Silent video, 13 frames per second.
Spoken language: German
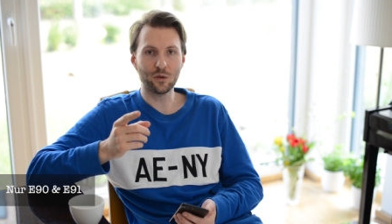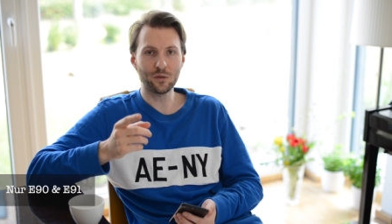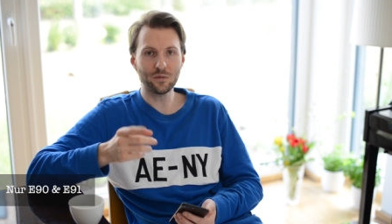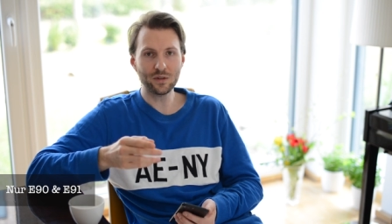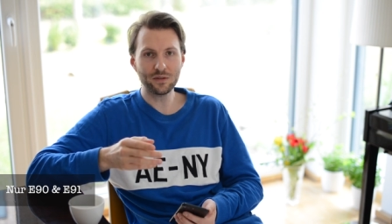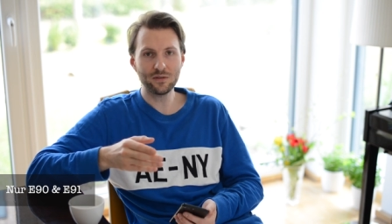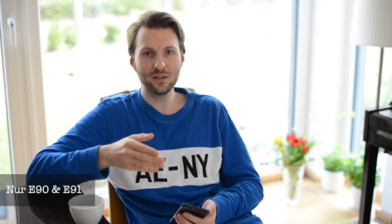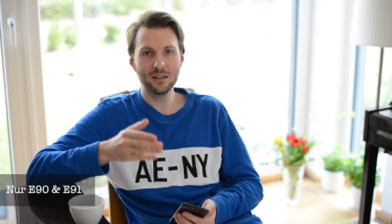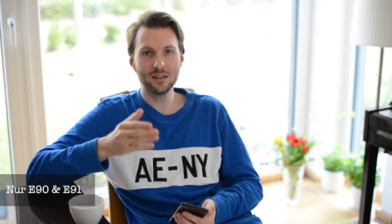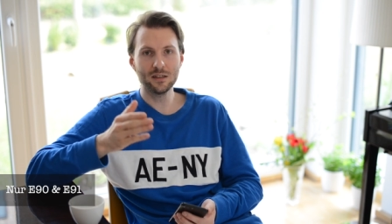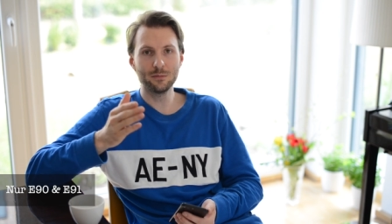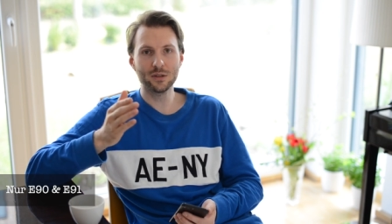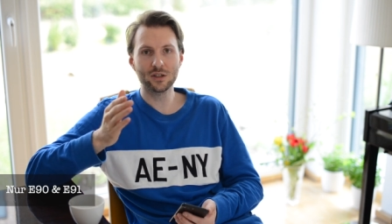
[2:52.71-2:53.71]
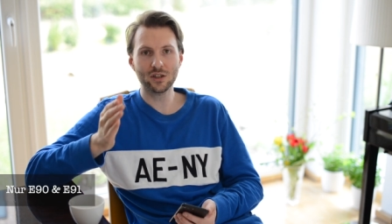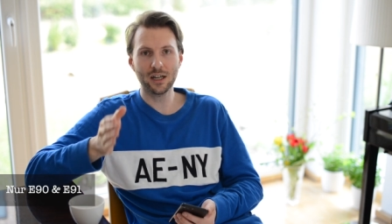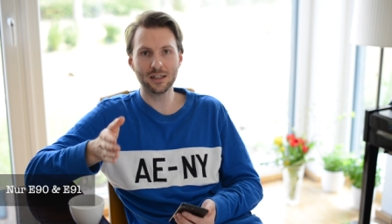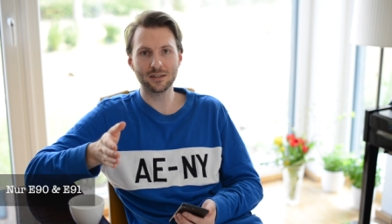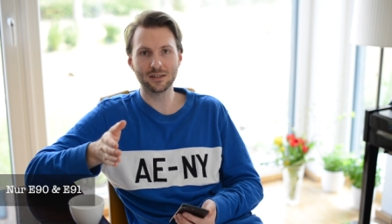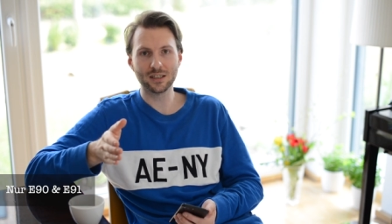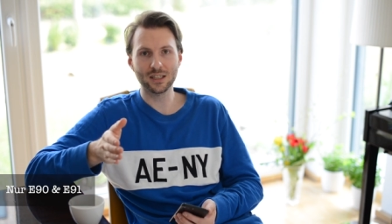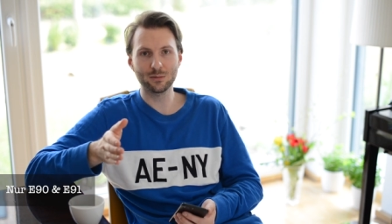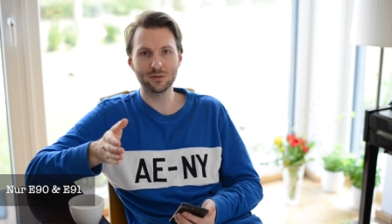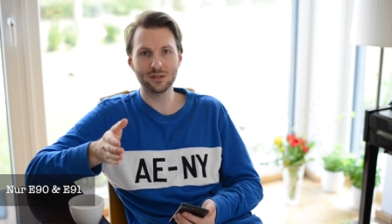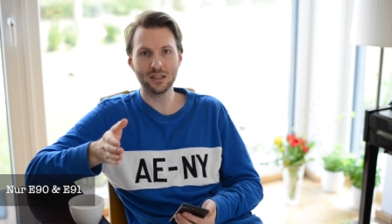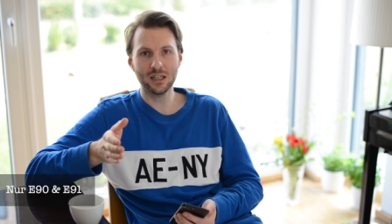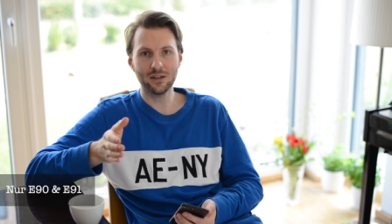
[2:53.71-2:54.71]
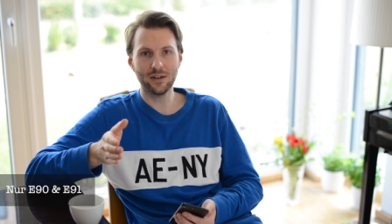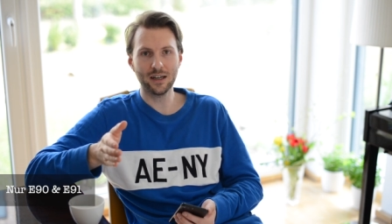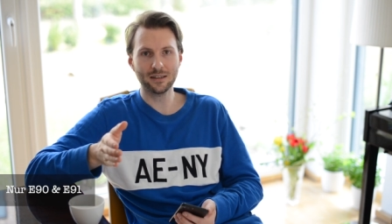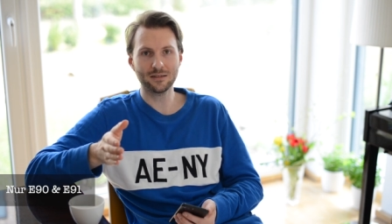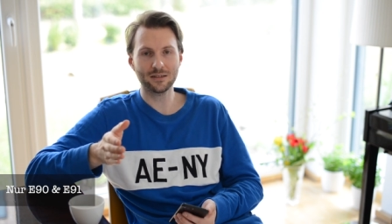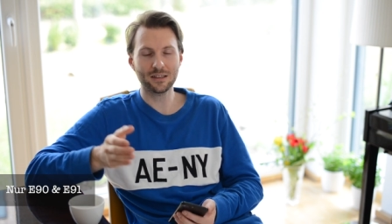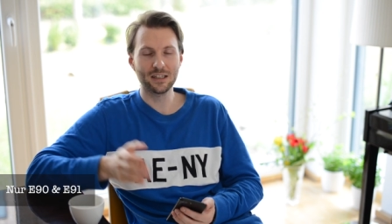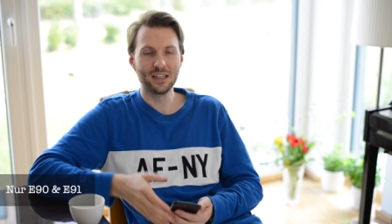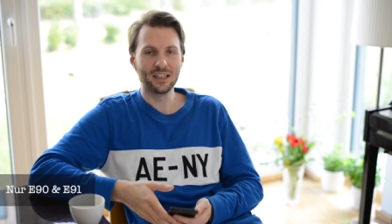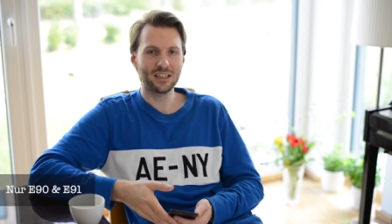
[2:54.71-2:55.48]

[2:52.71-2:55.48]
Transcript: und wie viele mit Schaltgetriebe ihr erwartet.